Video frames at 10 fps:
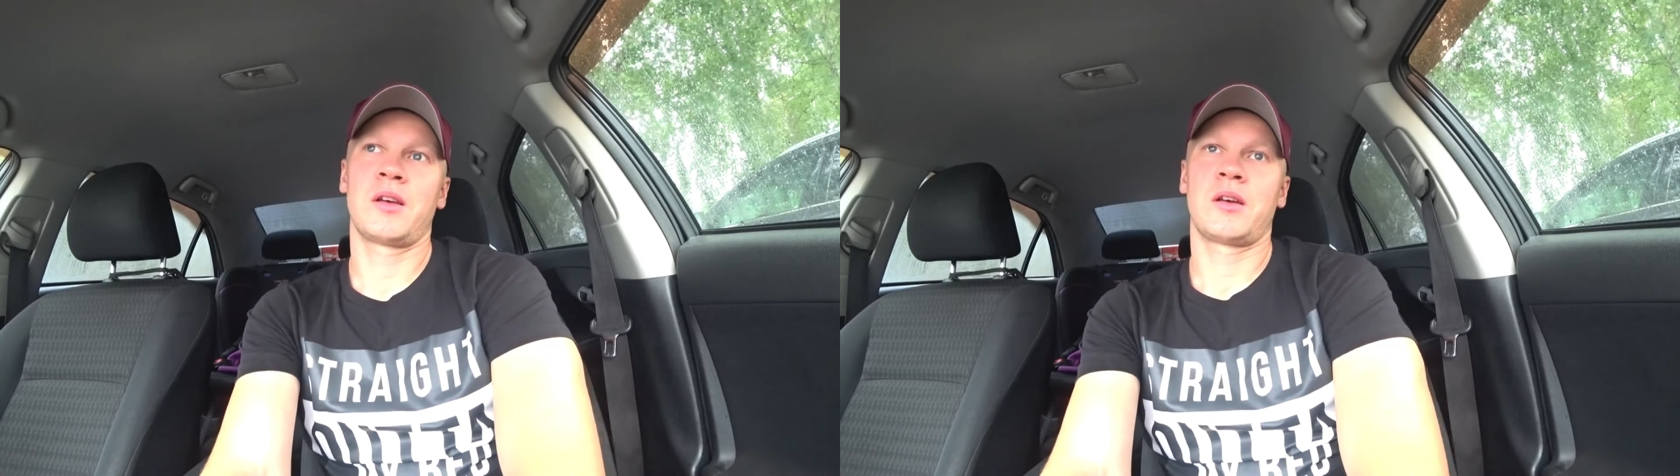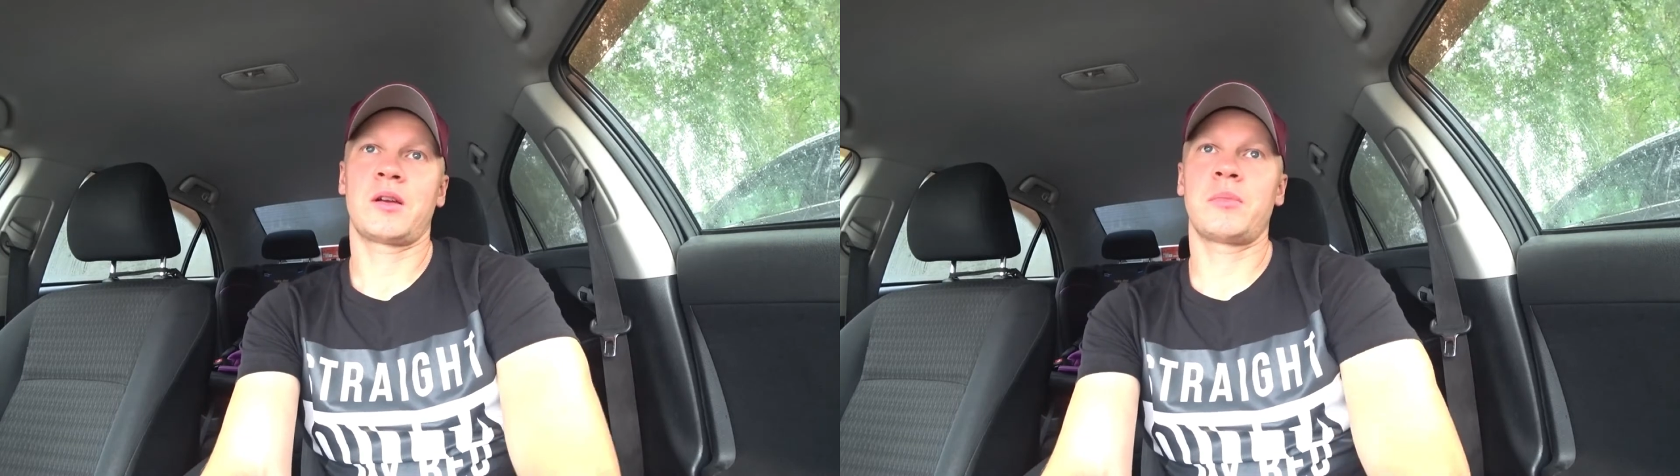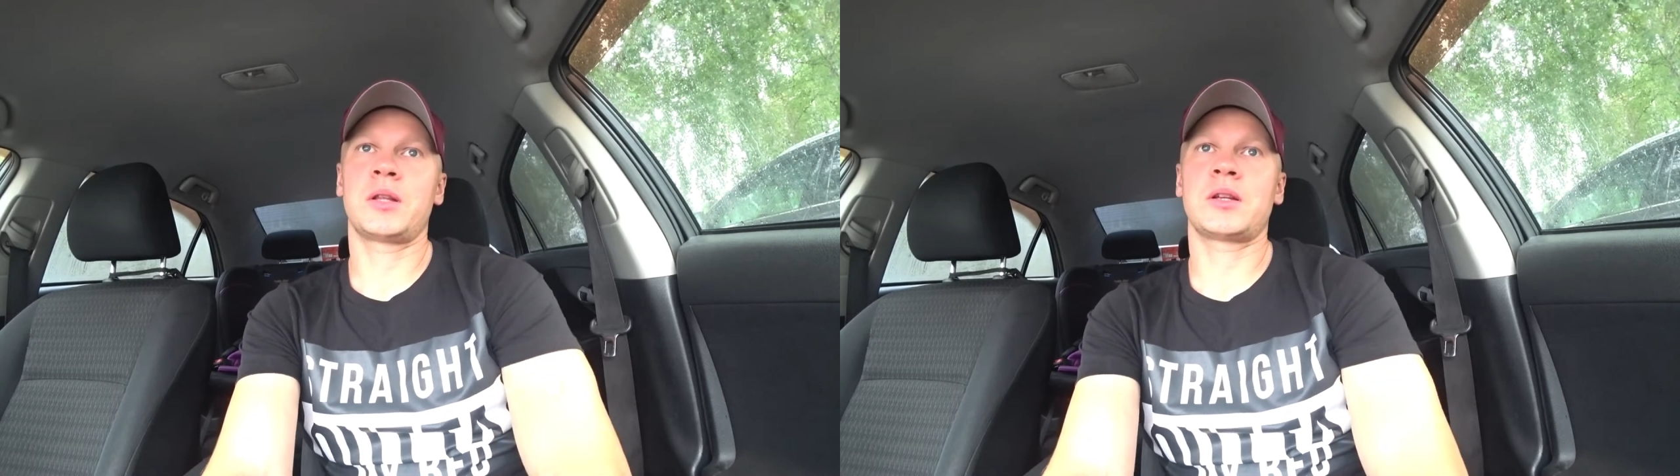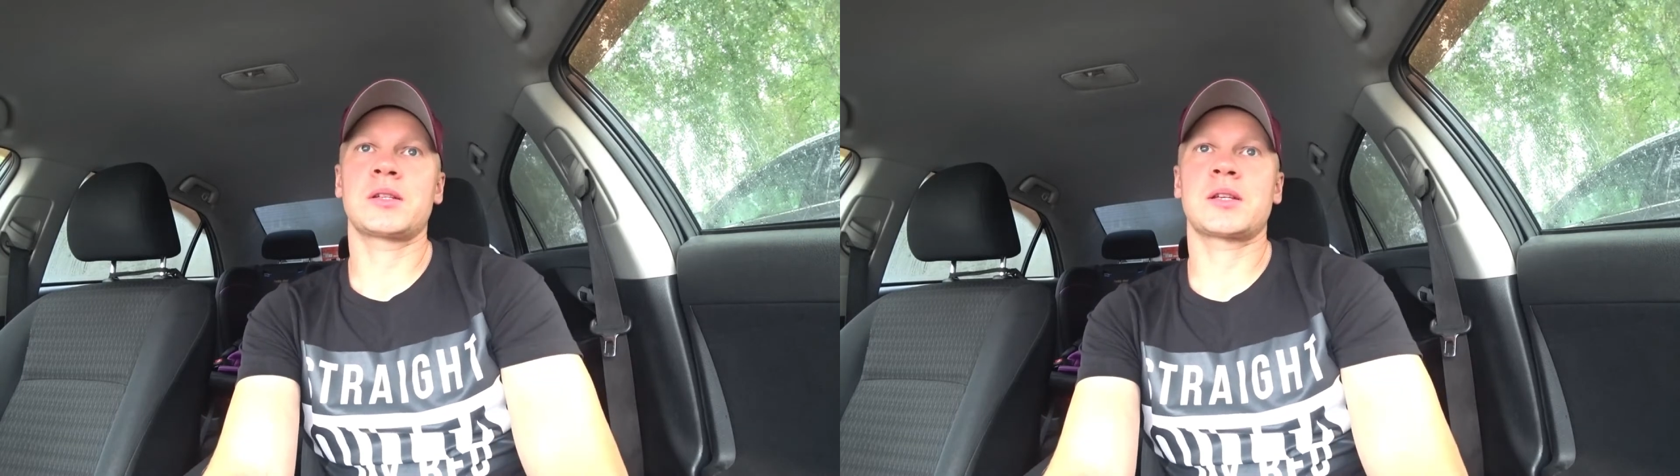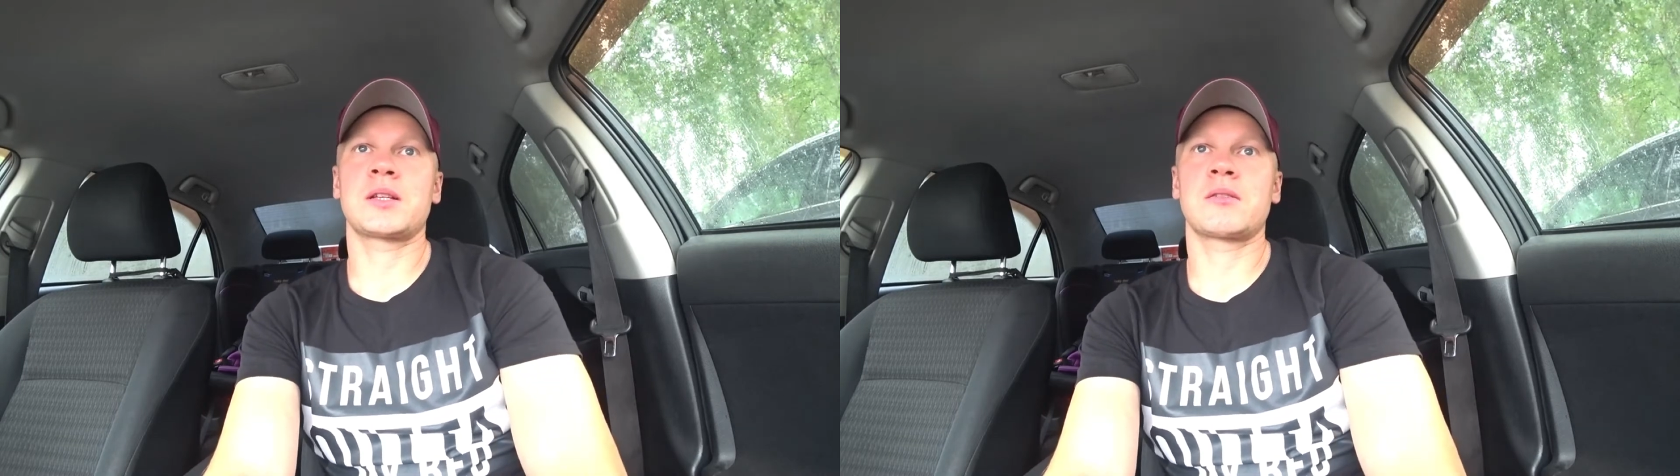ребята
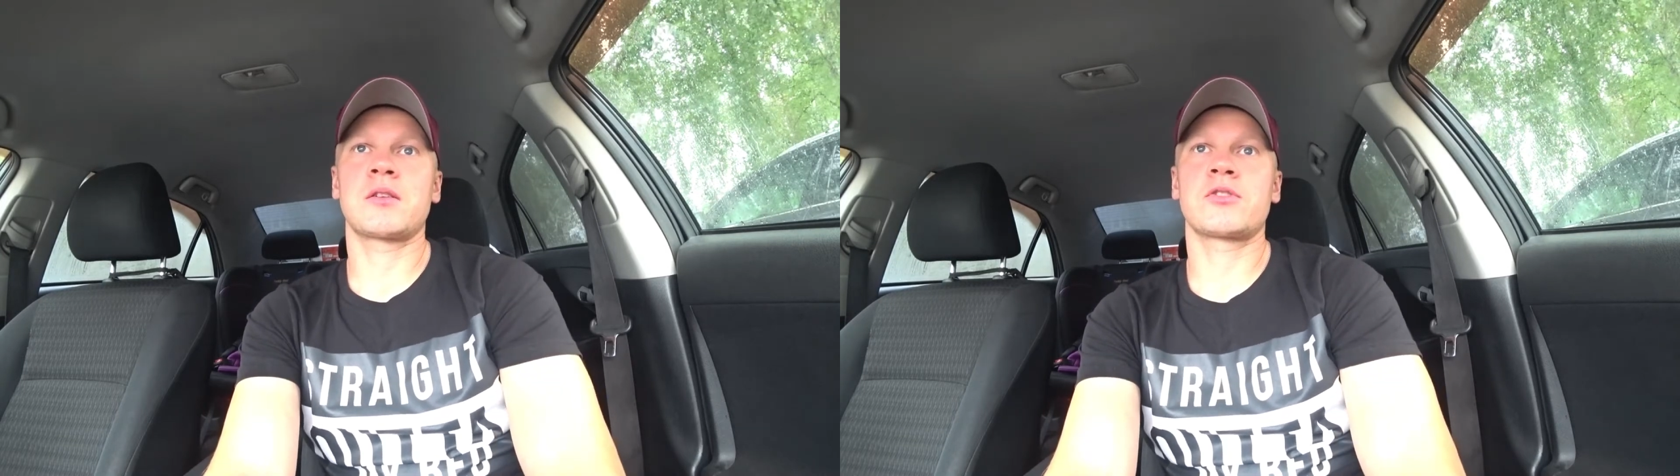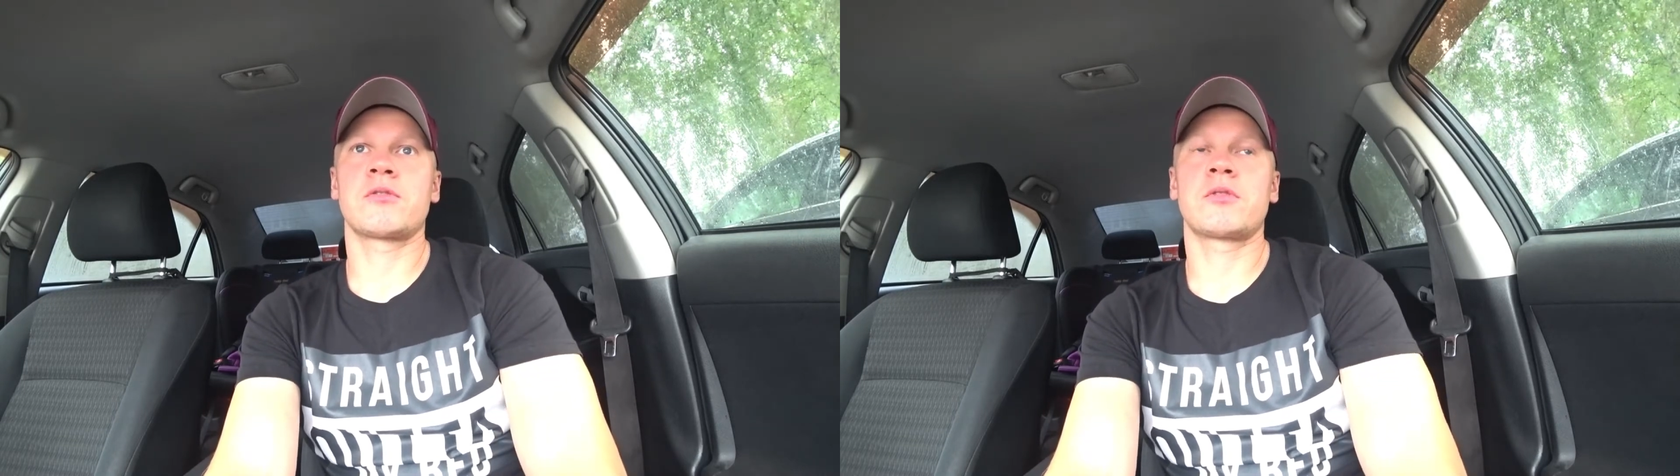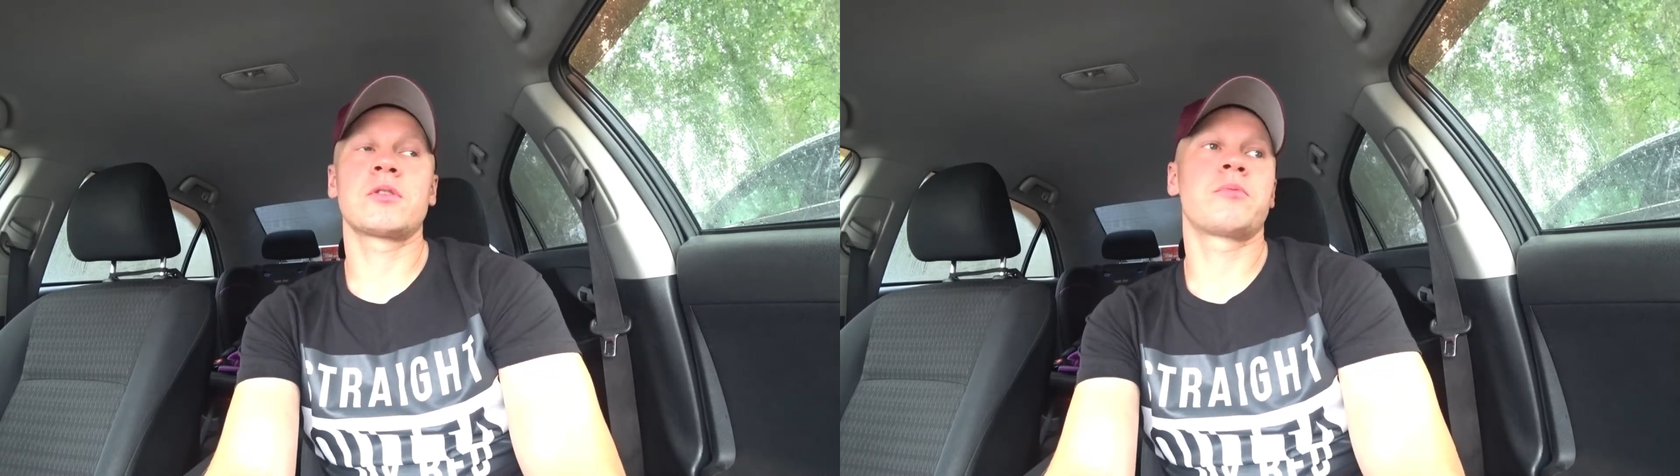рассказывали, что вроде,